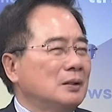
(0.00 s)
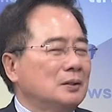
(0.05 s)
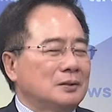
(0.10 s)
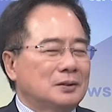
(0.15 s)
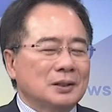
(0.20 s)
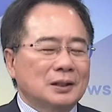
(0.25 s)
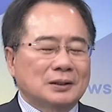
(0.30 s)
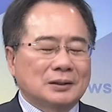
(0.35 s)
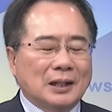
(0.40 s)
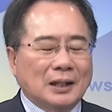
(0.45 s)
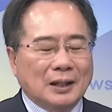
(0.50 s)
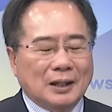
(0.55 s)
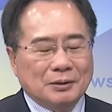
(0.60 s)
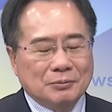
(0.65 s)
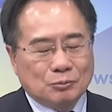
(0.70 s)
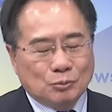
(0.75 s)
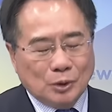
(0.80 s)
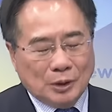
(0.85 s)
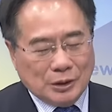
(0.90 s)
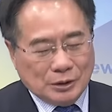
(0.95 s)
这个当
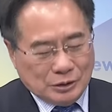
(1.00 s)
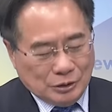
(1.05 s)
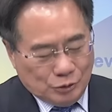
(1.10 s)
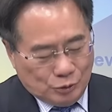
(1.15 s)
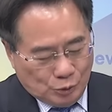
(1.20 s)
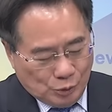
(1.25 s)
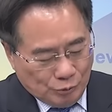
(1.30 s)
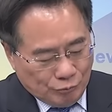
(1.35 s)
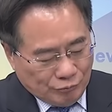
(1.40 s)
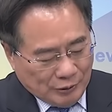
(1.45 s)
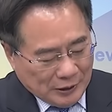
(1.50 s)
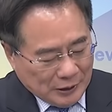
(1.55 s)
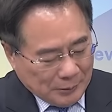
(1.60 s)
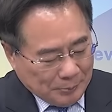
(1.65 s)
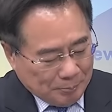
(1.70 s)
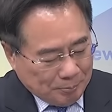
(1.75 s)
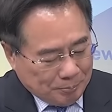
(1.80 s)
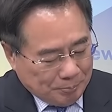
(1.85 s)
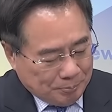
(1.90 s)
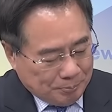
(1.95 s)
然对一个军方的
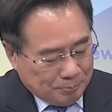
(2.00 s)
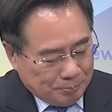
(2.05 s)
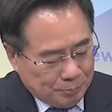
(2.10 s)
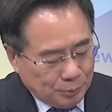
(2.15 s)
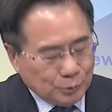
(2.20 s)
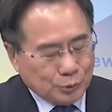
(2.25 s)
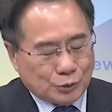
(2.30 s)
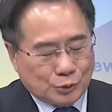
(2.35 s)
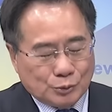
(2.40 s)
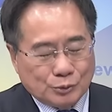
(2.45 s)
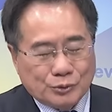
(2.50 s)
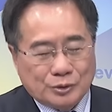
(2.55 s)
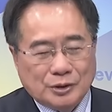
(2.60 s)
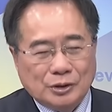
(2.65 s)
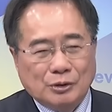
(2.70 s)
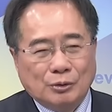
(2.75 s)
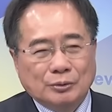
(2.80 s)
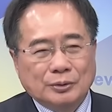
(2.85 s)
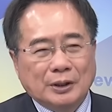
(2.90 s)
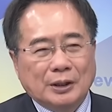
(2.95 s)
部署
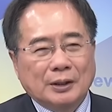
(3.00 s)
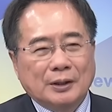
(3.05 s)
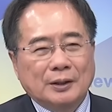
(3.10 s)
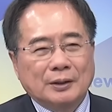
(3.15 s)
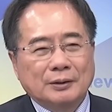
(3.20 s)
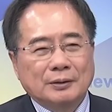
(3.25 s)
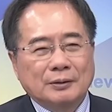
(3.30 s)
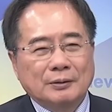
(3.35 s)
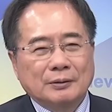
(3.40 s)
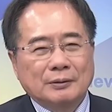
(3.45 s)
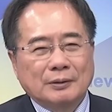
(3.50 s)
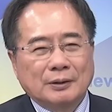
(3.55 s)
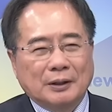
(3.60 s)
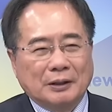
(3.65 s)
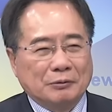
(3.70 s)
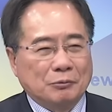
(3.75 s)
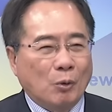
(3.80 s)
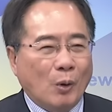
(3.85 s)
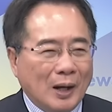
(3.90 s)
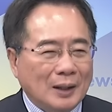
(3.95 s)
是有点的
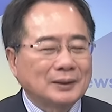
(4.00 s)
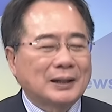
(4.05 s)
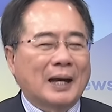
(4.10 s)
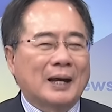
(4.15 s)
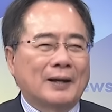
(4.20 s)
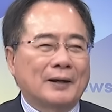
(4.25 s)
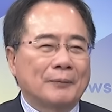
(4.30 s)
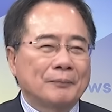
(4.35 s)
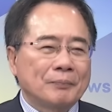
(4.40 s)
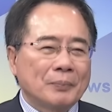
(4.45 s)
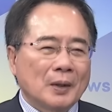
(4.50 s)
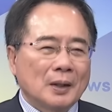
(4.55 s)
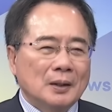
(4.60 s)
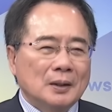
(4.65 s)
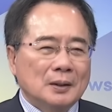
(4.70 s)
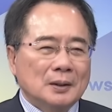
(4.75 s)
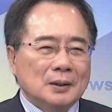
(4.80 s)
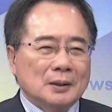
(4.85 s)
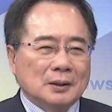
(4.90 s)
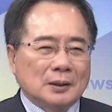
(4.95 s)
很荒唐，
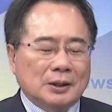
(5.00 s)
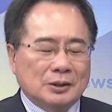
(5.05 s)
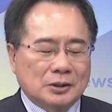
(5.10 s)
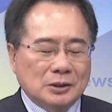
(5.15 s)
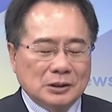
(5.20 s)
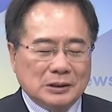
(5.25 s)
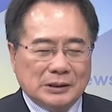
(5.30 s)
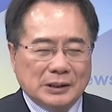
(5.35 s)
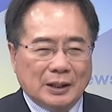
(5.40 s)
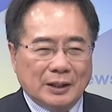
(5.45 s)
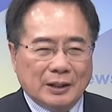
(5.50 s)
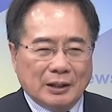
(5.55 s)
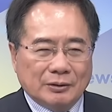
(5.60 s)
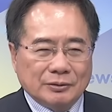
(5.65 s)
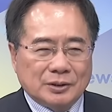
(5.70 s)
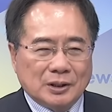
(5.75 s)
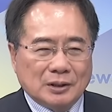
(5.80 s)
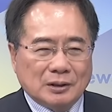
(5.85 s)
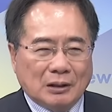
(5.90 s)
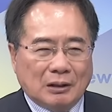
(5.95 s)
可是你要了
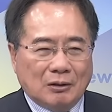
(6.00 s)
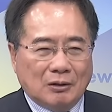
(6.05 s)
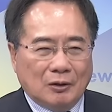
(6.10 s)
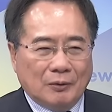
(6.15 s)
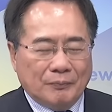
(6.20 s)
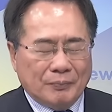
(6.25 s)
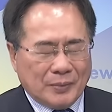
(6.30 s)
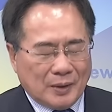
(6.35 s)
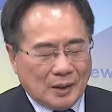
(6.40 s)
解到哈，